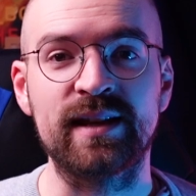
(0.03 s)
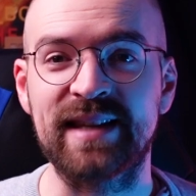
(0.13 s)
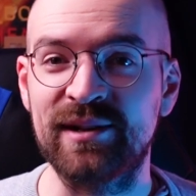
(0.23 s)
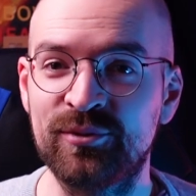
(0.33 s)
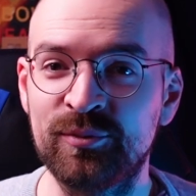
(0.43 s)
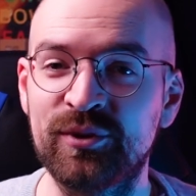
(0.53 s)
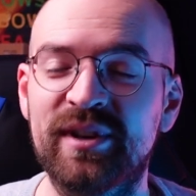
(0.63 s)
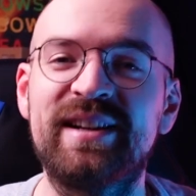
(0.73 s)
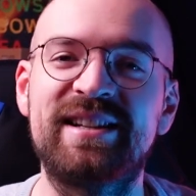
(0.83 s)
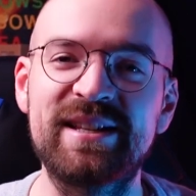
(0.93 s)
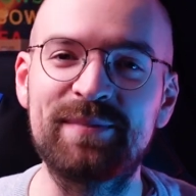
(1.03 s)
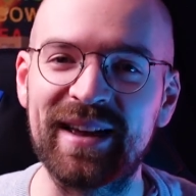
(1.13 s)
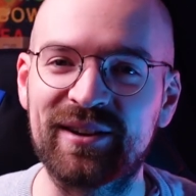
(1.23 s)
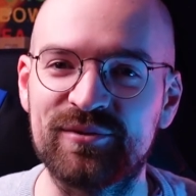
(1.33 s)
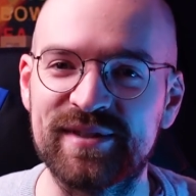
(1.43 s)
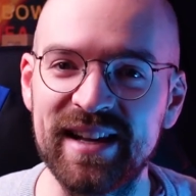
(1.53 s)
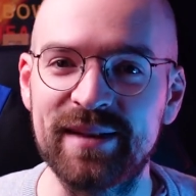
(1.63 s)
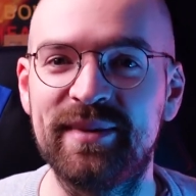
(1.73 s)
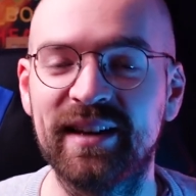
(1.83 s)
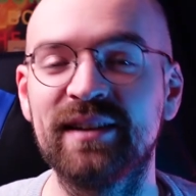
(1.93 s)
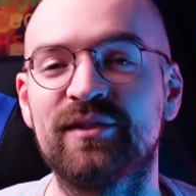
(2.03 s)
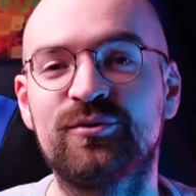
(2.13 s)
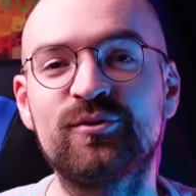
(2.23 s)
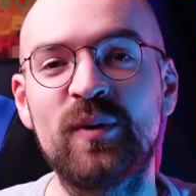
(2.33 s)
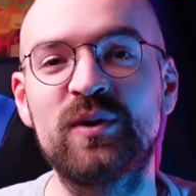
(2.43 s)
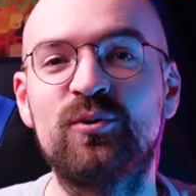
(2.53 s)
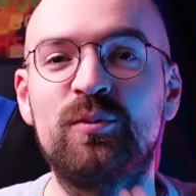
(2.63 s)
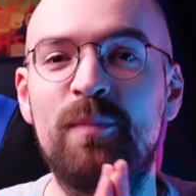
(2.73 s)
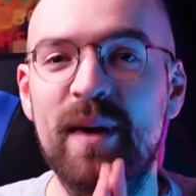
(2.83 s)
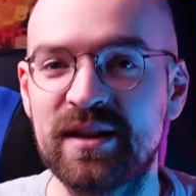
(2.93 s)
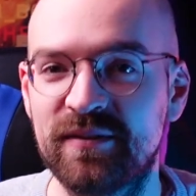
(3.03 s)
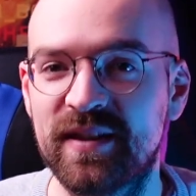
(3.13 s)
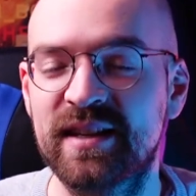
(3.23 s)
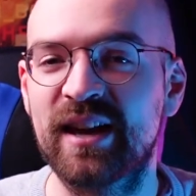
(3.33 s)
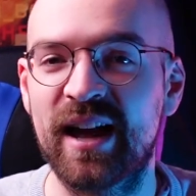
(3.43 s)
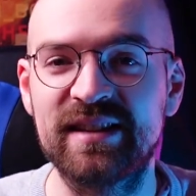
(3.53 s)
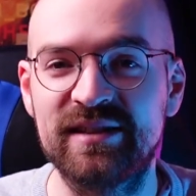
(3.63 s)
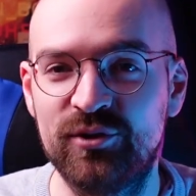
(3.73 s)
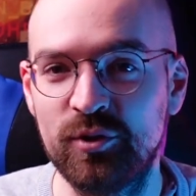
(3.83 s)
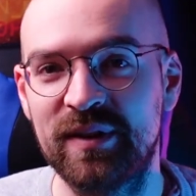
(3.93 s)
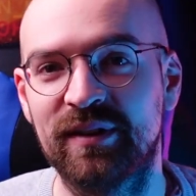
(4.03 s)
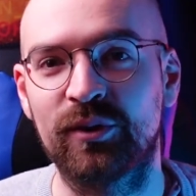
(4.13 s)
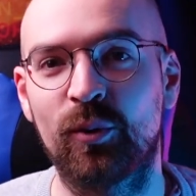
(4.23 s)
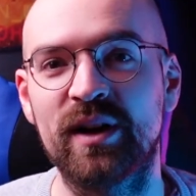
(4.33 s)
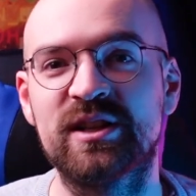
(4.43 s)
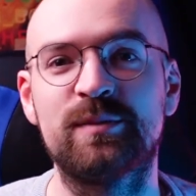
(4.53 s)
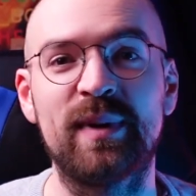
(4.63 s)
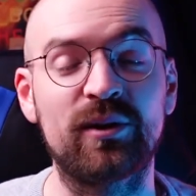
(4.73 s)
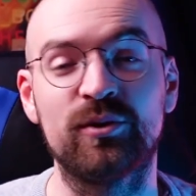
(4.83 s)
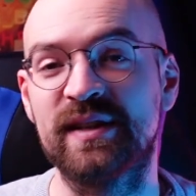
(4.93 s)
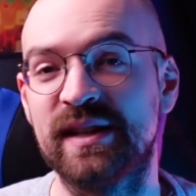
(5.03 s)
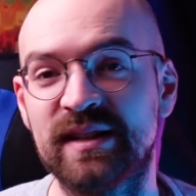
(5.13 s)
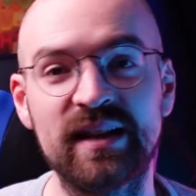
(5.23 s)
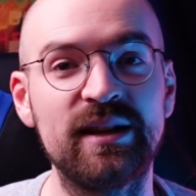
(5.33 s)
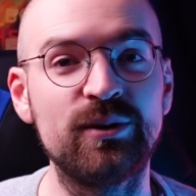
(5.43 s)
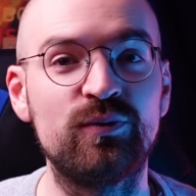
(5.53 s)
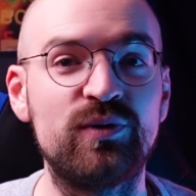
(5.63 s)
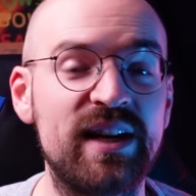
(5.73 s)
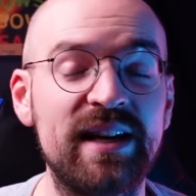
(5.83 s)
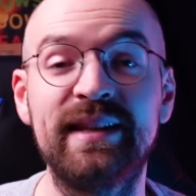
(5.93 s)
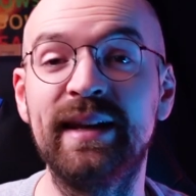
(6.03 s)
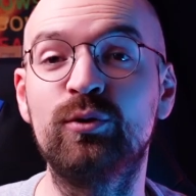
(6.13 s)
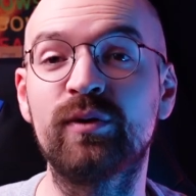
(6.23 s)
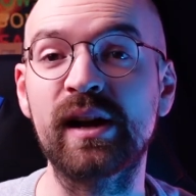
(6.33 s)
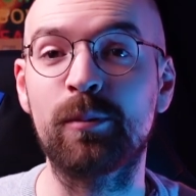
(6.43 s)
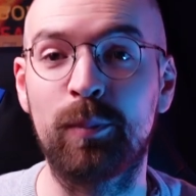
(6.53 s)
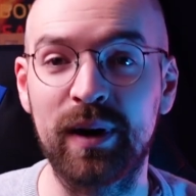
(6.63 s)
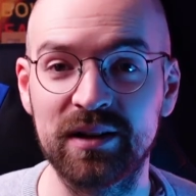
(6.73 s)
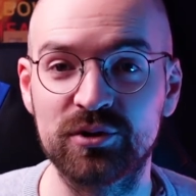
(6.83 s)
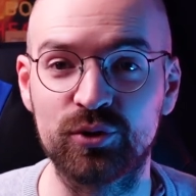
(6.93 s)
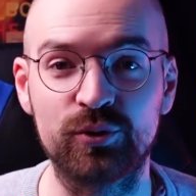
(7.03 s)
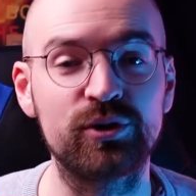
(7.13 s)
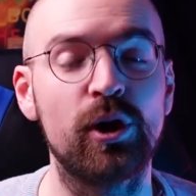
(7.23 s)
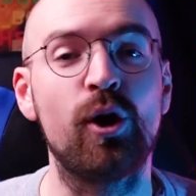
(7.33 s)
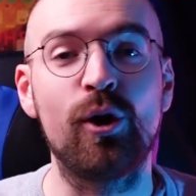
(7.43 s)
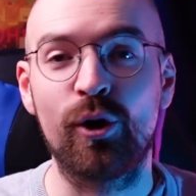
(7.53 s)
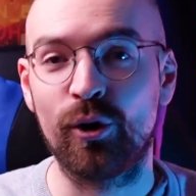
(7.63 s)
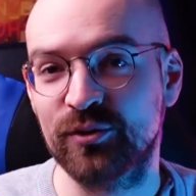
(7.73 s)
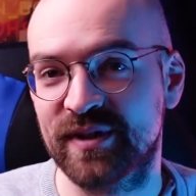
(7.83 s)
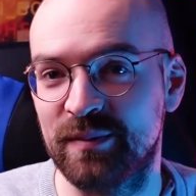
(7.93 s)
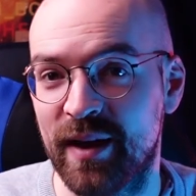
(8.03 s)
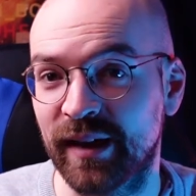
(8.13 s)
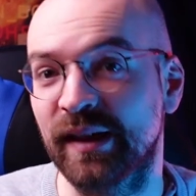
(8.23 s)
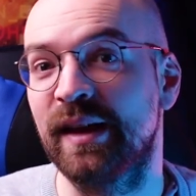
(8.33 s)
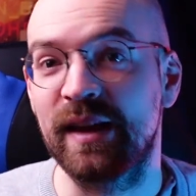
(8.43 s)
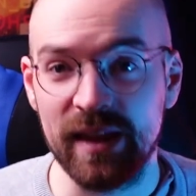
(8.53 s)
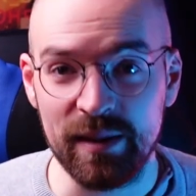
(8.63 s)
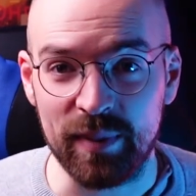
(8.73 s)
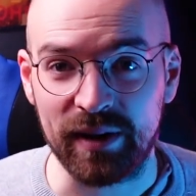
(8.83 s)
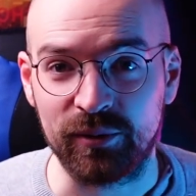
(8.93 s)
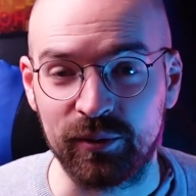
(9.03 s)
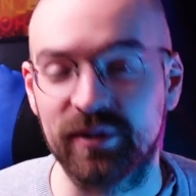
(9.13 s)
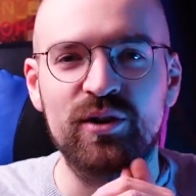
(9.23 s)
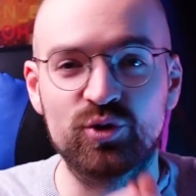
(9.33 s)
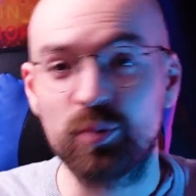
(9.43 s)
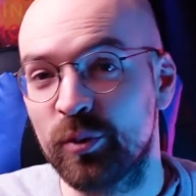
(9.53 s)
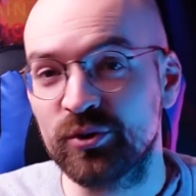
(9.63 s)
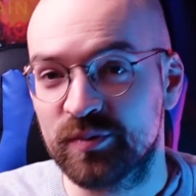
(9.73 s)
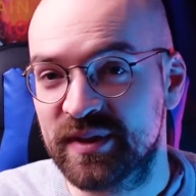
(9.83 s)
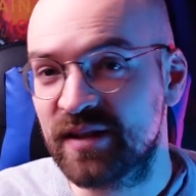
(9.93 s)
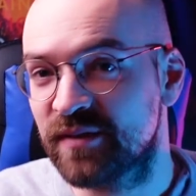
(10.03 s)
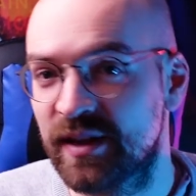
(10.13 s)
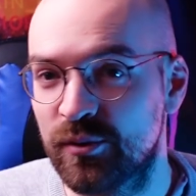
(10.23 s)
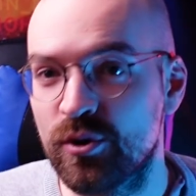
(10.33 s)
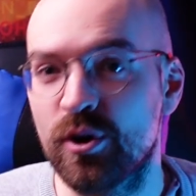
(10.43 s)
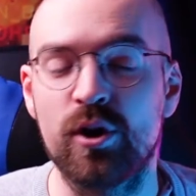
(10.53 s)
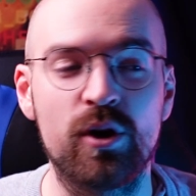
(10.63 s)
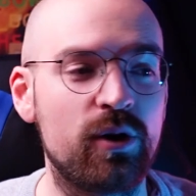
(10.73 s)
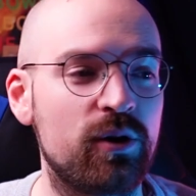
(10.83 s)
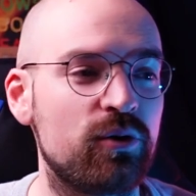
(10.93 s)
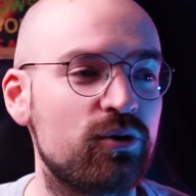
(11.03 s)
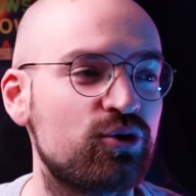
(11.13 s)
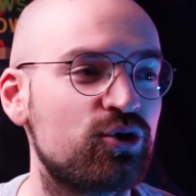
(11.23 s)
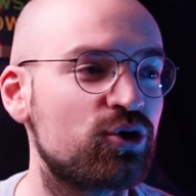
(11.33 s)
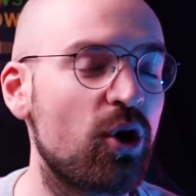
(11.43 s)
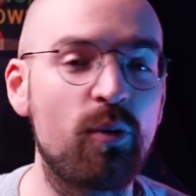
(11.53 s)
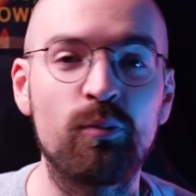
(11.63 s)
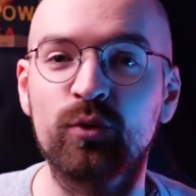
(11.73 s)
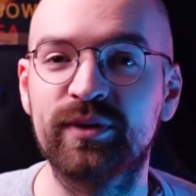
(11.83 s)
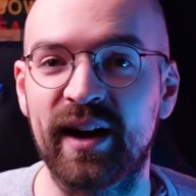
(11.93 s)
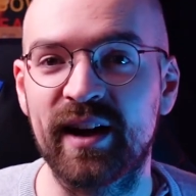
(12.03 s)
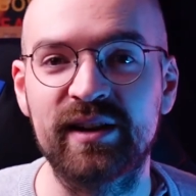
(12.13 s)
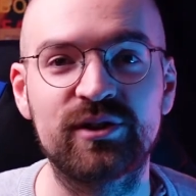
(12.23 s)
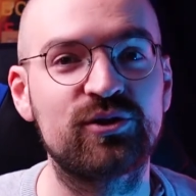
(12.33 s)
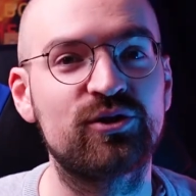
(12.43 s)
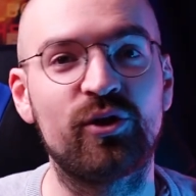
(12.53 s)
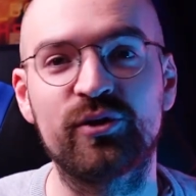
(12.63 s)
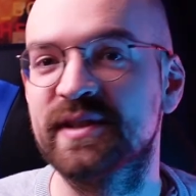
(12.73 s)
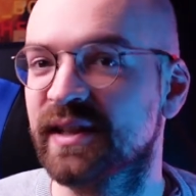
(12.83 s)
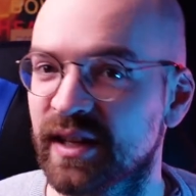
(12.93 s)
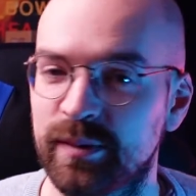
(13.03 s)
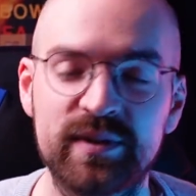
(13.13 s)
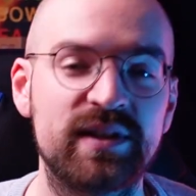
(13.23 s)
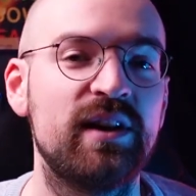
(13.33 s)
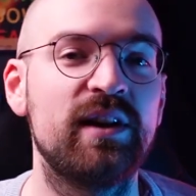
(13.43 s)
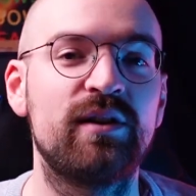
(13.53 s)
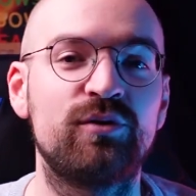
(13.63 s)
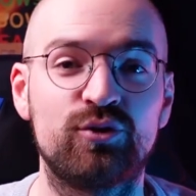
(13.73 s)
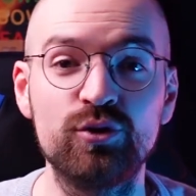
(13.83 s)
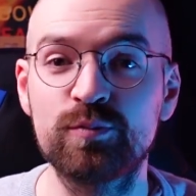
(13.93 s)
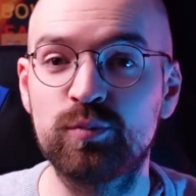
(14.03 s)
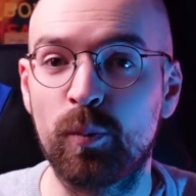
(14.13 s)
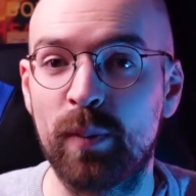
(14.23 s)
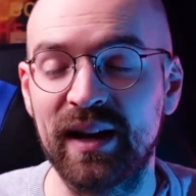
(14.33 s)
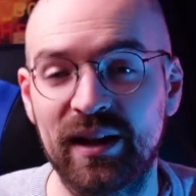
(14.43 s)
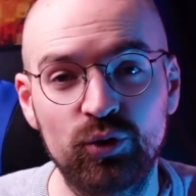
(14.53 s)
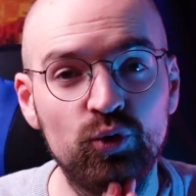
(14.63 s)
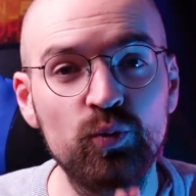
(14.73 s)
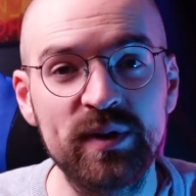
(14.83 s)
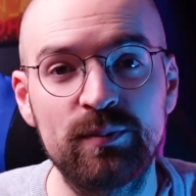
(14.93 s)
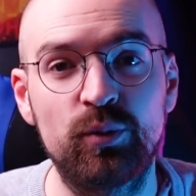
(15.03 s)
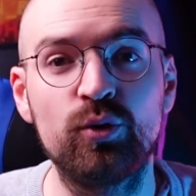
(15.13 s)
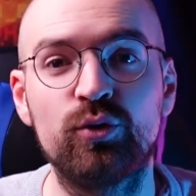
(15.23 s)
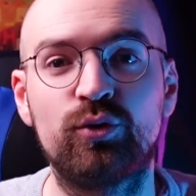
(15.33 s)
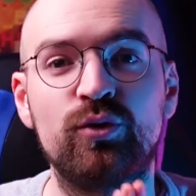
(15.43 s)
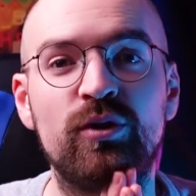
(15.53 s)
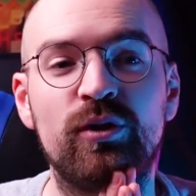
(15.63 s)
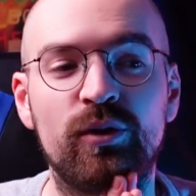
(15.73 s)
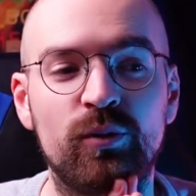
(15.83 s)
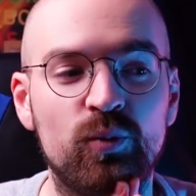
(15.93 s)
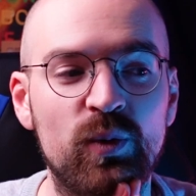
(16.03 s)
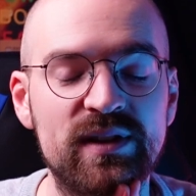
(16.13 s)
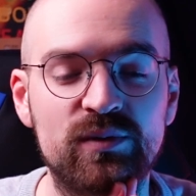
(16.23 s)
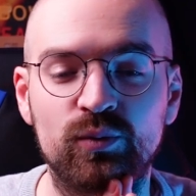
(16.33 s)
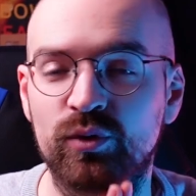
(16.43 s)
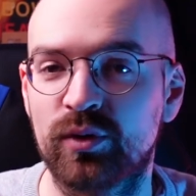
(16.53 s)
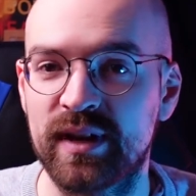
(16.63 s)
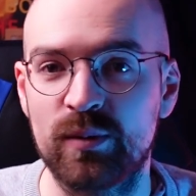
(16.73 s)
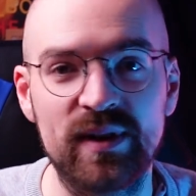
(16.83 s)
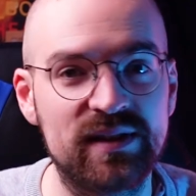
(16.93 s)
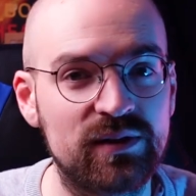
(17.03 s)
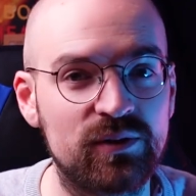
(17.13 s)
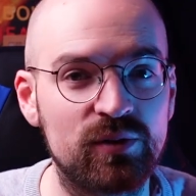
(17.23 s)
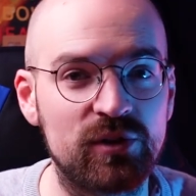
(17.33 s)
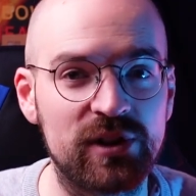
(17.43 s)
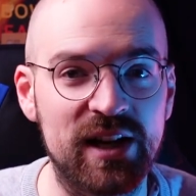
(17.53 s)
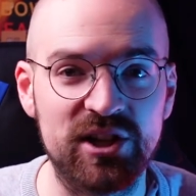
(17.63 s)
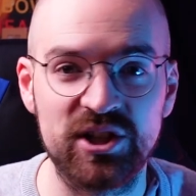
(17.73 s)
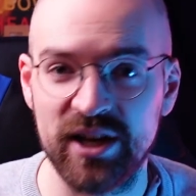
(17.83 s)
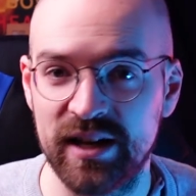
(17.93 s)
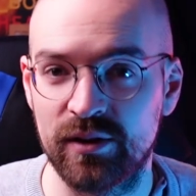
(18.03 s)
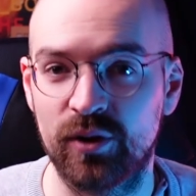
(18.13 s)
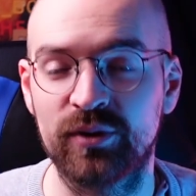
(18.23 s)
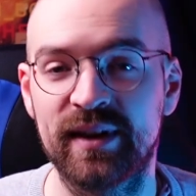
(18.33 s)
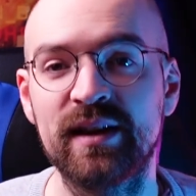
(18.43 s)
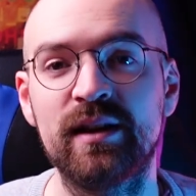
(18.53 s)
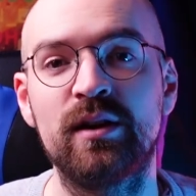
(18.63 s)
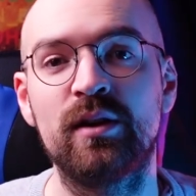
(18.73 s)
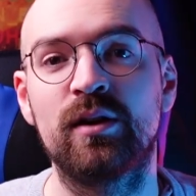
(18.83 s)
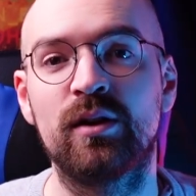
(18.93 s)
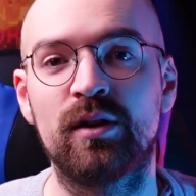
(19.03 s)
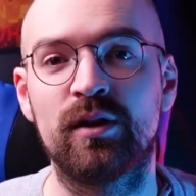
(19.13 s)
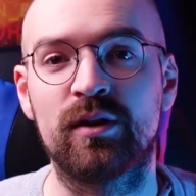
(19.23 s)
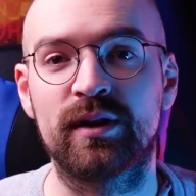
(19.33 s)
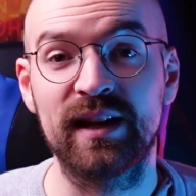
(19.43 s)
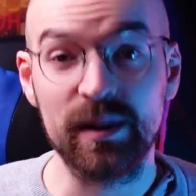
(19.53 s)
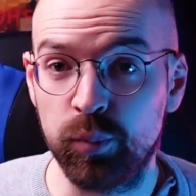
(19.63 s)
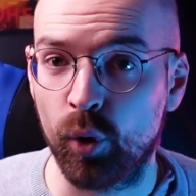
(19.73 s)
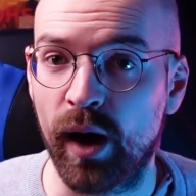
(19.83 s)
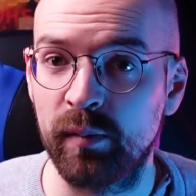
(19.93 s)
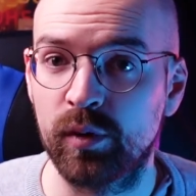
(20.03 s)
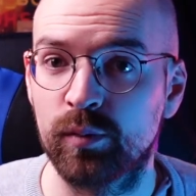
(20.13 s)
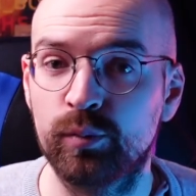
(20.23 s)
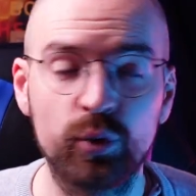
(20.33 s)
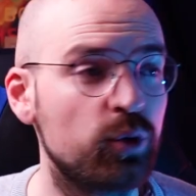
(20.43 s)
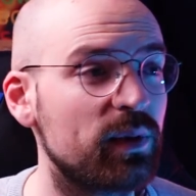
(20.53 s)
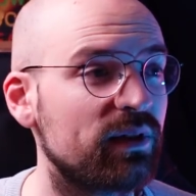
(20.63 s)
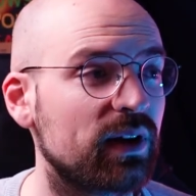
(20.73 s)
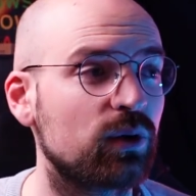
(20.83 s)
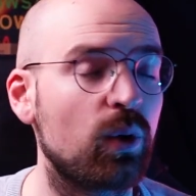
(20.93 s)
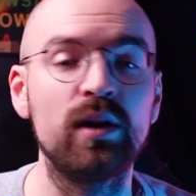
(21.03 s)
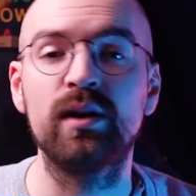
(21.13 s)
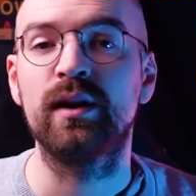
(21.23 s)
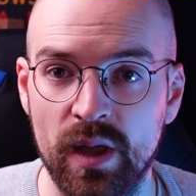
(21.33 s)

Salut tout le monde, j'espère que vous allez bien, je vous souhaite une magnifique année 2023, j'espère que c'est une année où vous allez découvrir plein de choses en cyber et pas que. Je vous propose une petite vidéo, euh, sans montage, sans script, juste pour parler un tout petit peu de euh, où est-ce qu'on en est, où est-ce que la chaîne en est, euh, quel est le programme pour 2023.